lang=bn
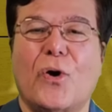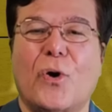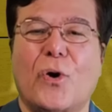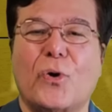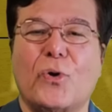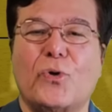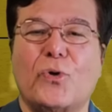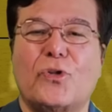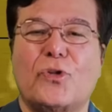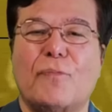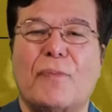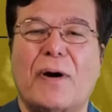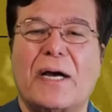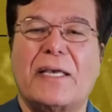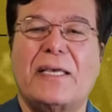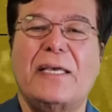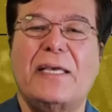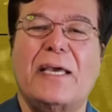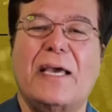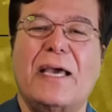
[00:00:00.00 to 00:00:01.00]
হলুদ
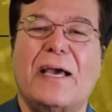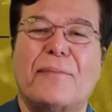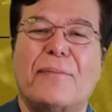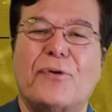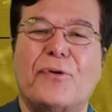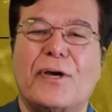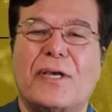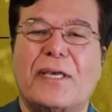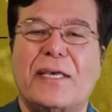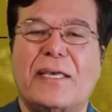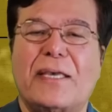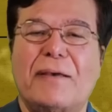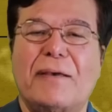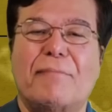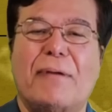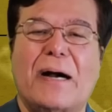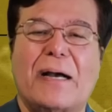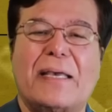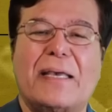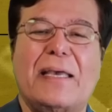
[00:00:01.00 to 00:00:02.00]
মাখিয়ে এবং কি কি
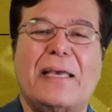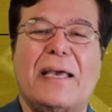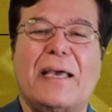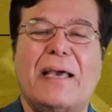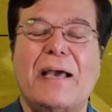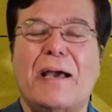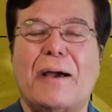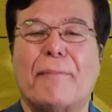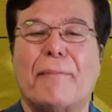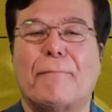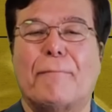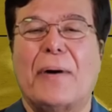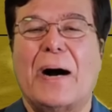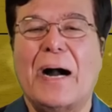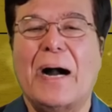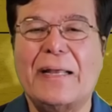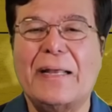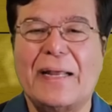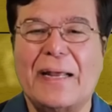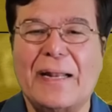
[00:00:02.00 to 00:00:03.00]
মাখিয়ে
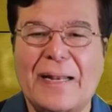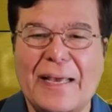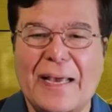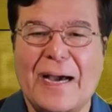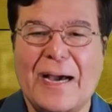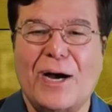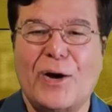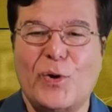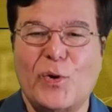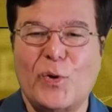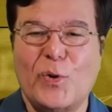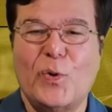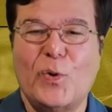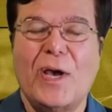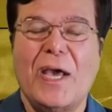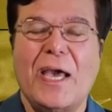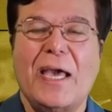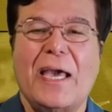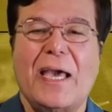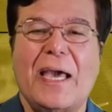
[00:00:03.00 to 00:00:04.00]
বাইরে নেওয়া হলো
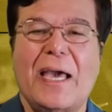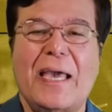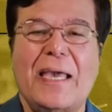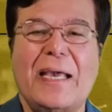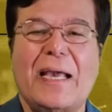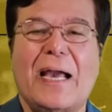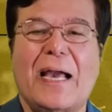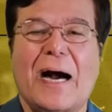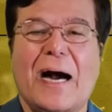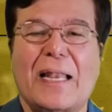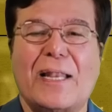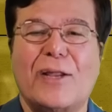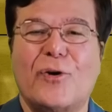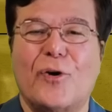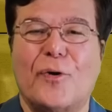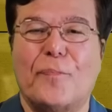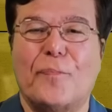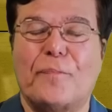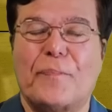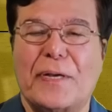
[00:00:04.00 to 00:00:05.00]
এই
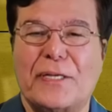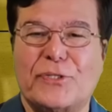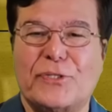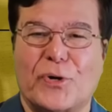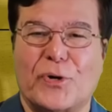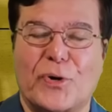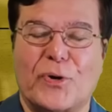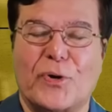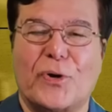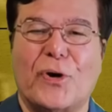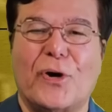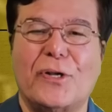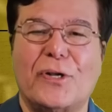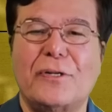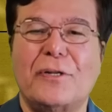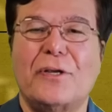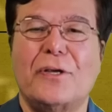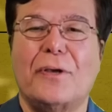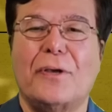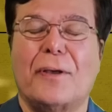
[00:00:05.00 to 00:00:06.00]
গালগপ্পে জনগণ
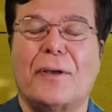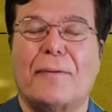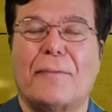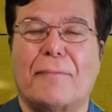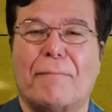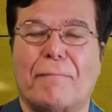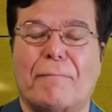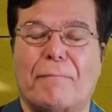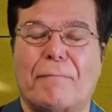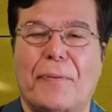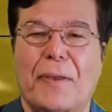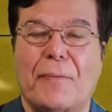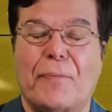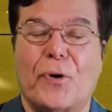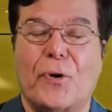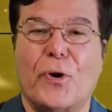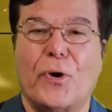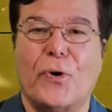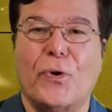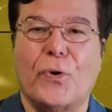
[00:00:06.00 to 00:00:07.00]

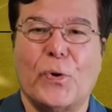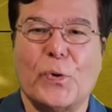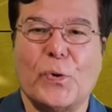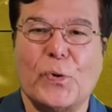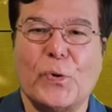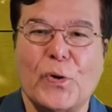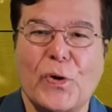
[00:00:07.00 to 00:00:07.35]
বিভোর